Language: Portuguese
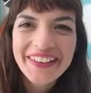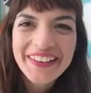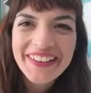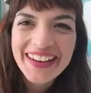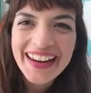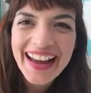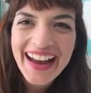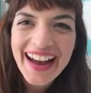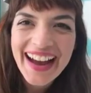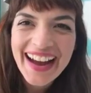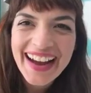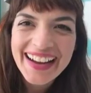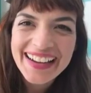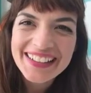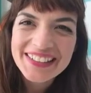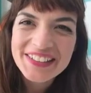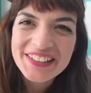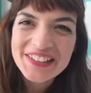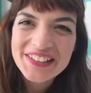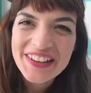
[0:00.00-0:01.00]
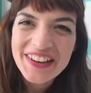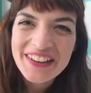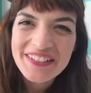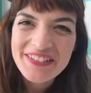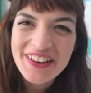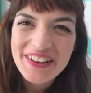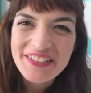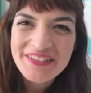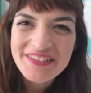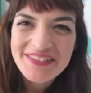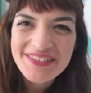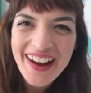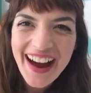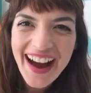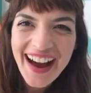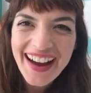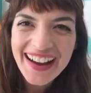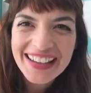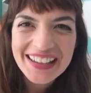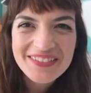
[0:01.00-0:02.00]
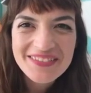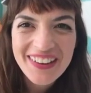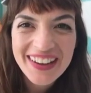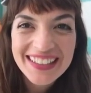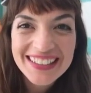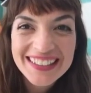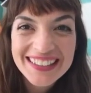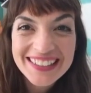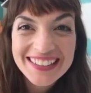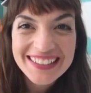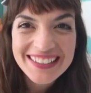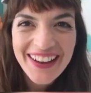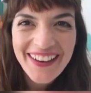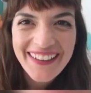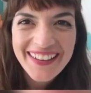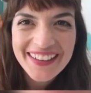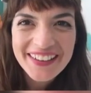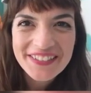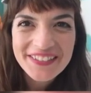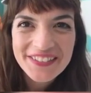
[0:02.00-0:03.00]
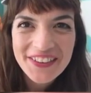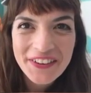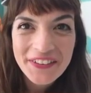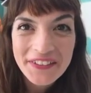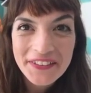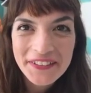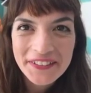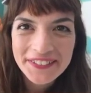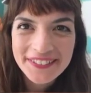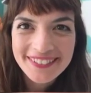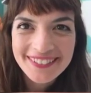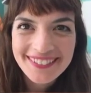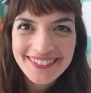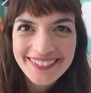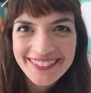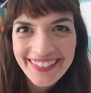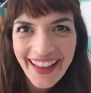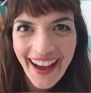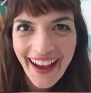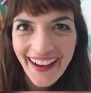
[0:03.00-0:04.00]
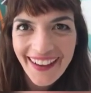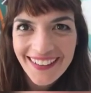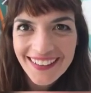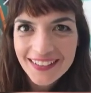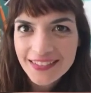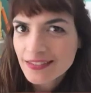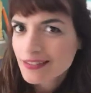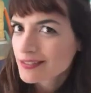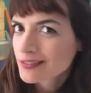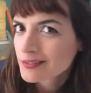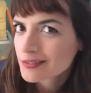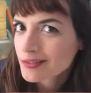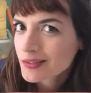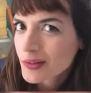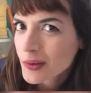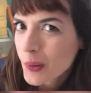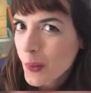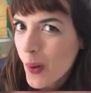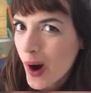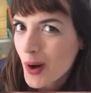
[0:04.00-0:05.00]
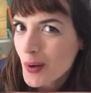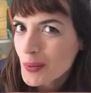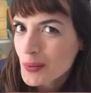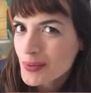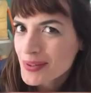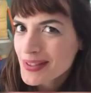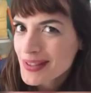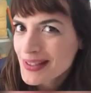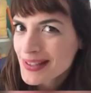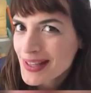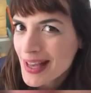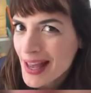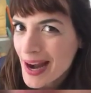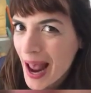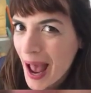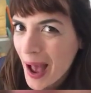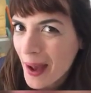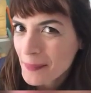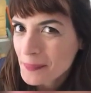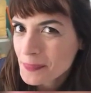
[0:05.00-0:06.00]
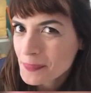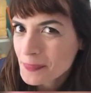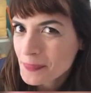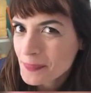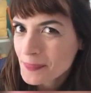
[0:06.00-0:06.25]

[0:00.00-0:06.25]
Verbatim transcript: Olá, eu sou a Fafá e uma história eu vou contar. Qual será?